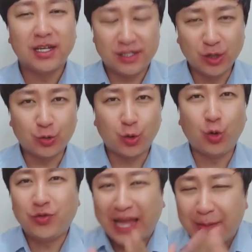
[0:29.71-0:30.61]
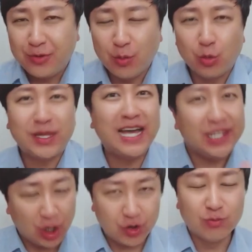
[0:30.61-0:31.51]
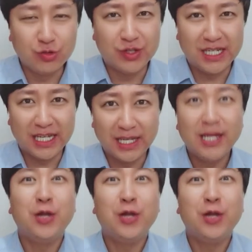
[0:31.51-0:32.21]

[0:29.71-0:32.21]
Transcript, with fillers: 그것도 남성보다 여성분들이